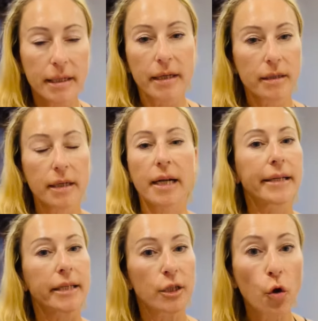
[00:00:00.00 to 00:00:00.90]
Da ist es dann
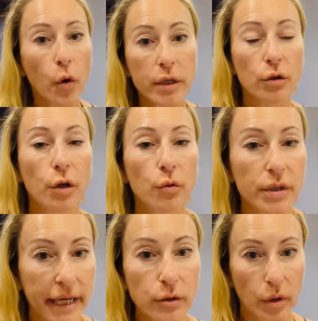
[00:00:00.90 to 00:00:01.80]
halt nicht neun, sondern nur
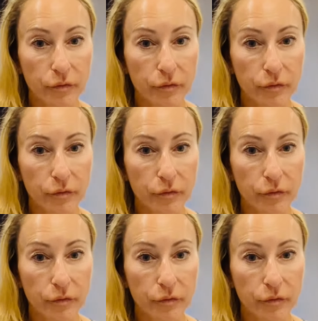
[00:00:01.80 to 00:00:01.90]
sechs oder